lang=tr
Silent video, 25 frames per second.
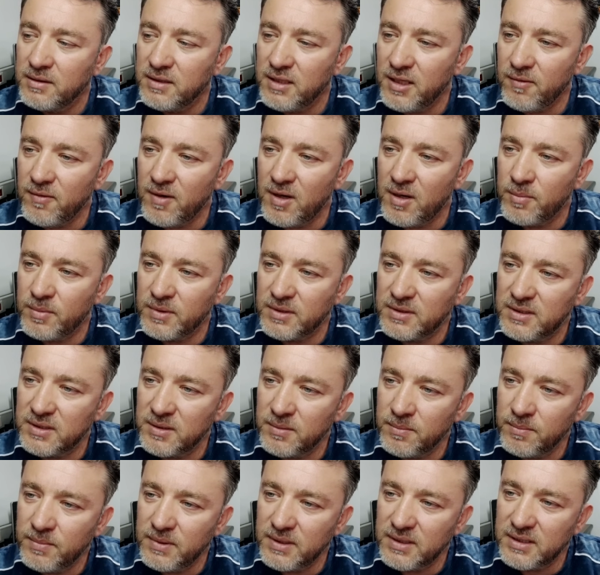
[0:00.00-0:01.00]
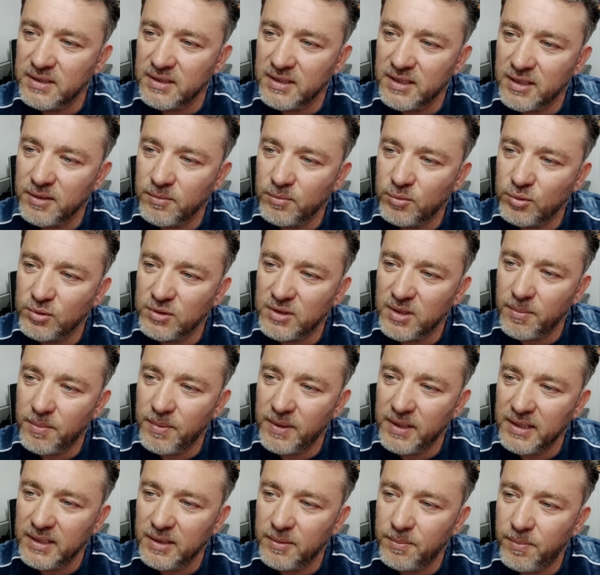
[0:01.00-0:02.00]
Devam edeyim. Bakın hani burada
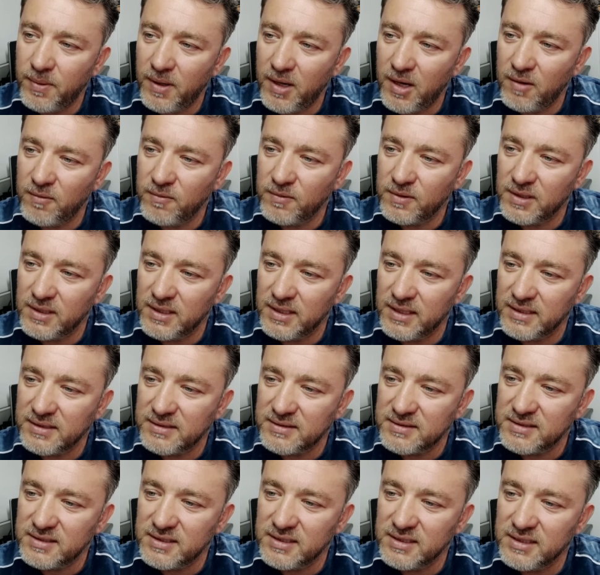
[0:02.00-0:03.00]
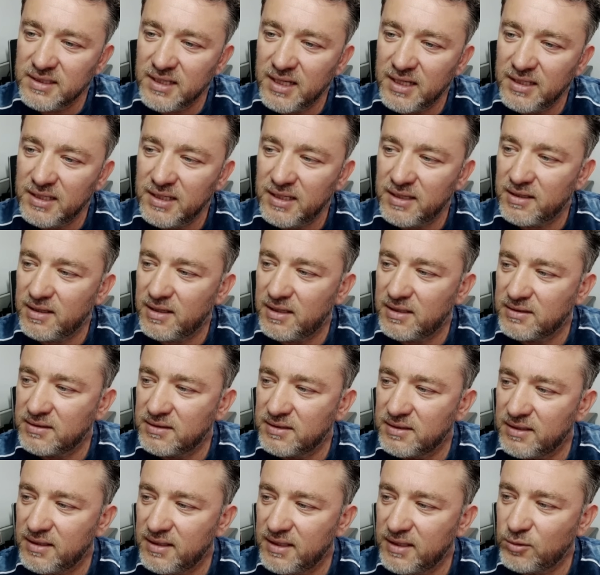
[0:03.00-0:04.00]
belli power led, sinyaller
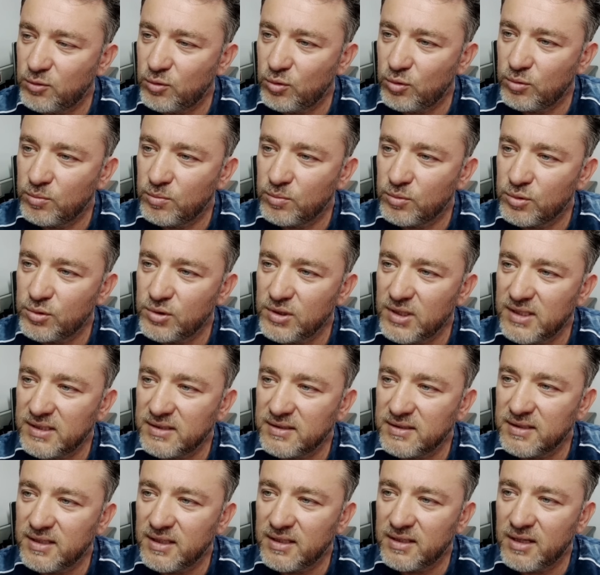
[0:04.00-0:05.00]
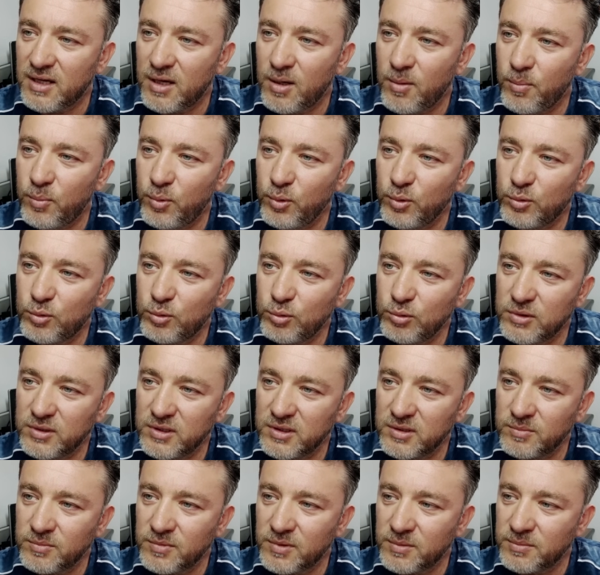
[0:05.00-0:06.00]
artık led olmuş. Artık yani ampul
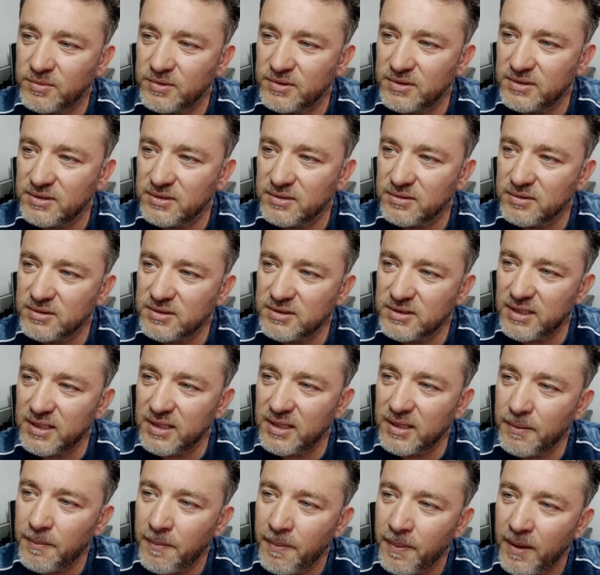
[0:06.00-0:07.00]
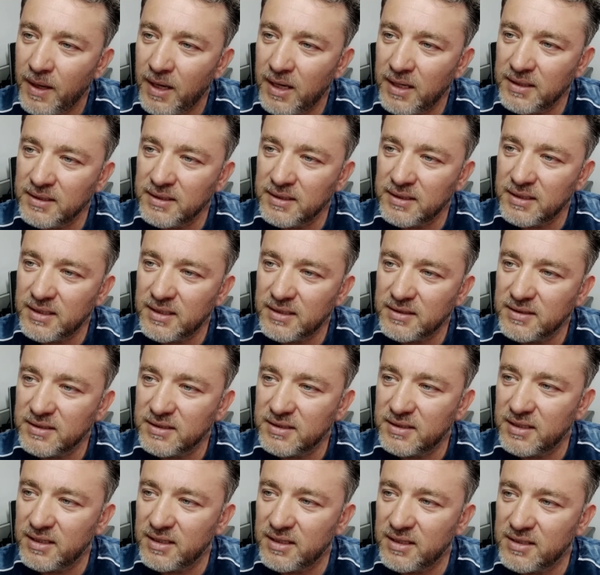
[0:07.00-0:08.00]
kullanılmamış. İşte aynalarda
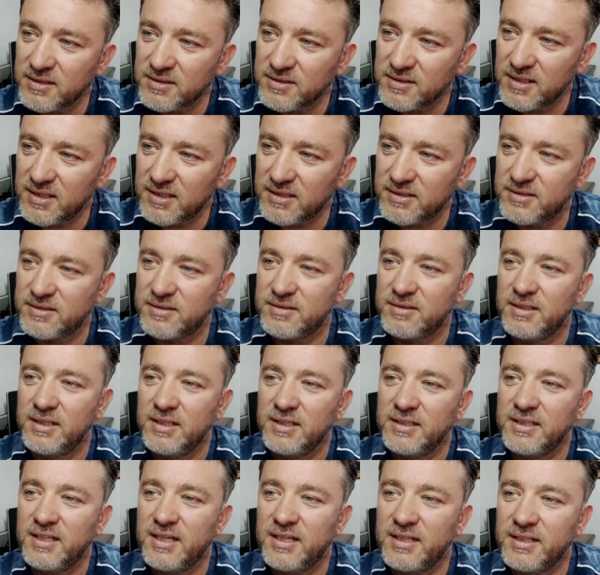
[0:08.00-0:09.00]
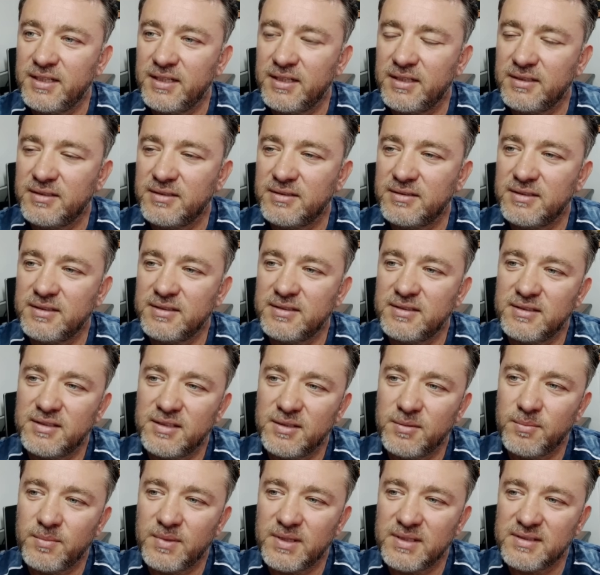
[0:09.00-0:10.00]
granajlar yani nasıl
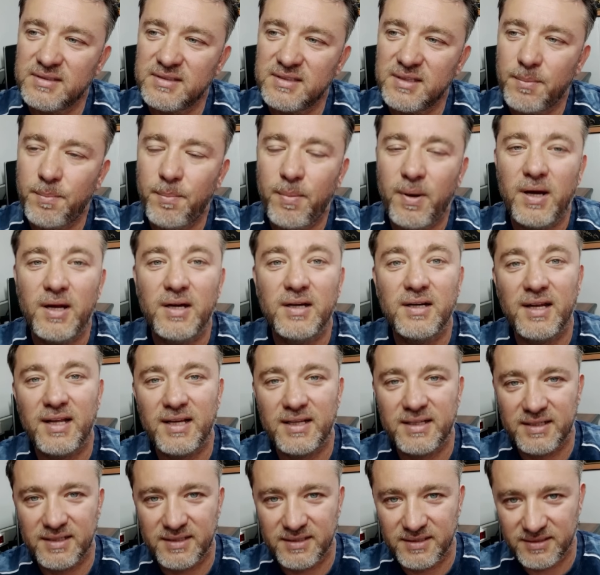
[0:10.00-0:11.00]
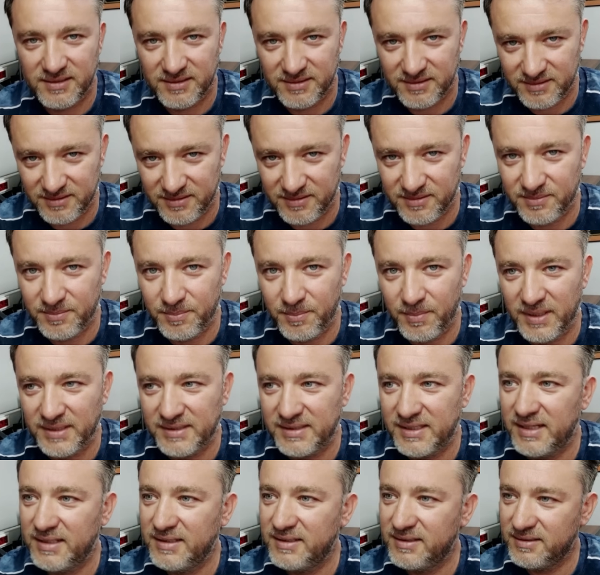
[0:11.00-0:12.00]
diyeyim ben size parlak
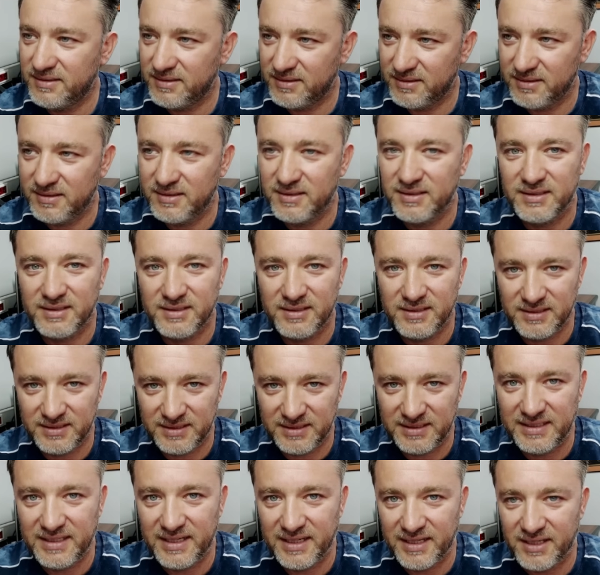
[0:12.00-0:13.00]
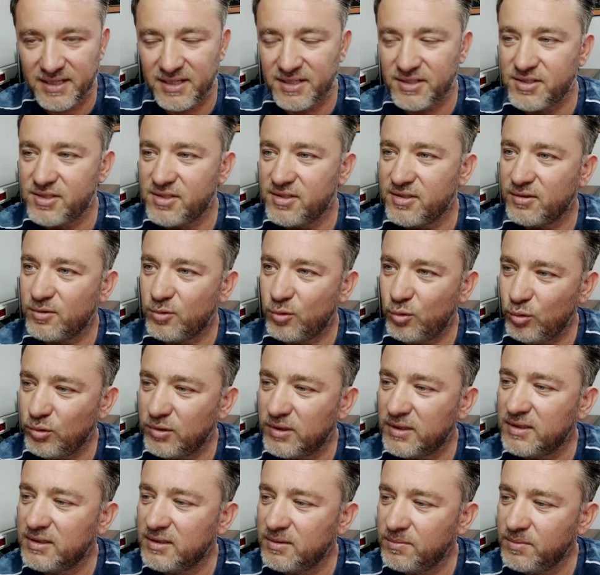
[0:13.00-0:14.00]
metal e, granaj
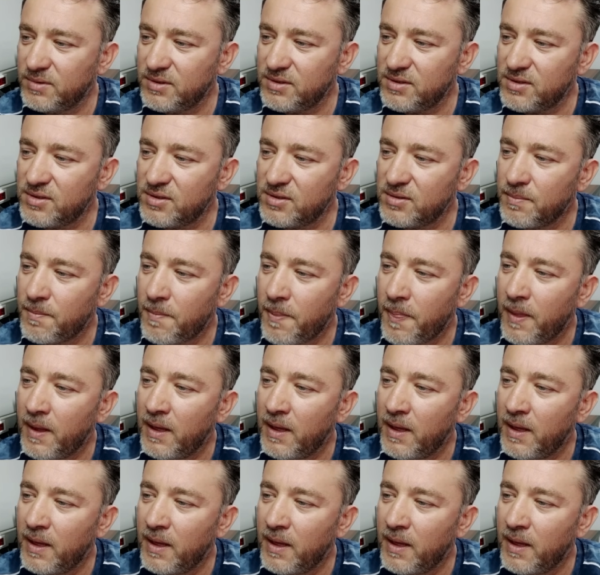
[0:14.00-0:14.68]
kullanılmış.